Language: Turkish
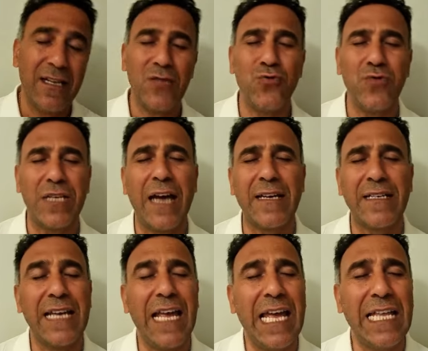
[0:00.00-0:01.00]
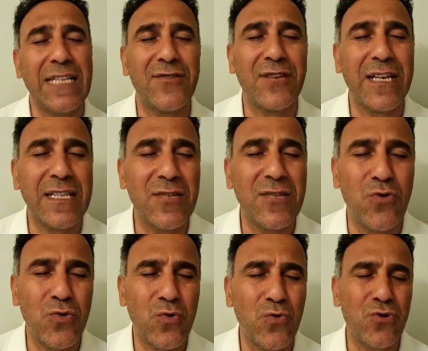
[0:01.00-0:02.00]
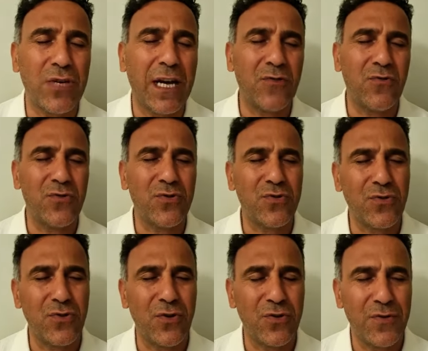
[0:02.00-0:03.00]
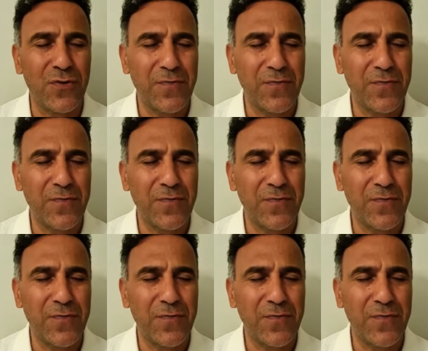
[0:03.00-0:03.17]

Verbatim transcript: dünyanın en renkli gök kuşağını oluşturuyor.